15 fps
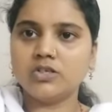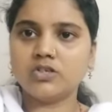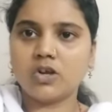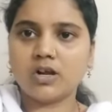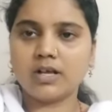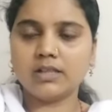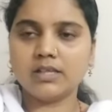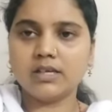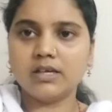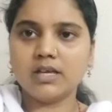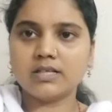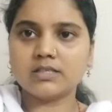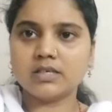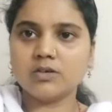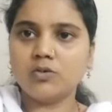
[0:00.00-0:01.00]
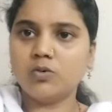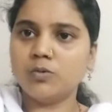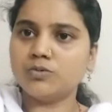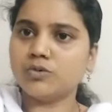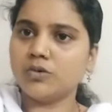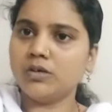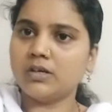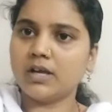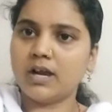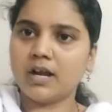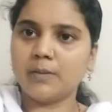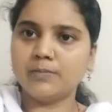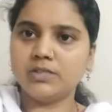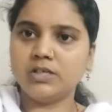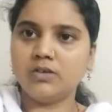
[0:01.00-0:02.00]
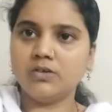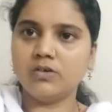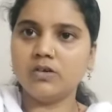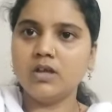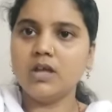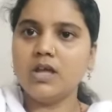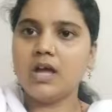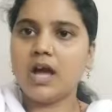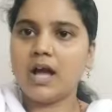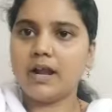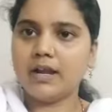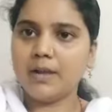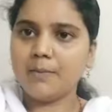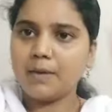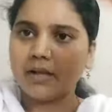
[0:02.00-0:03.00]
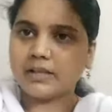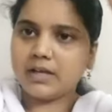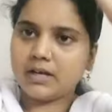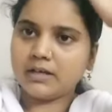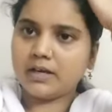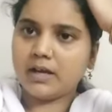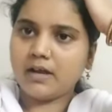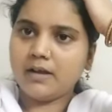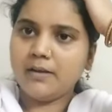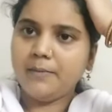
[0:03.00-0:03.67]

সকাল থেকে আজকে খুব শরীরটা খারাপ ছিল আর এই মাথাটা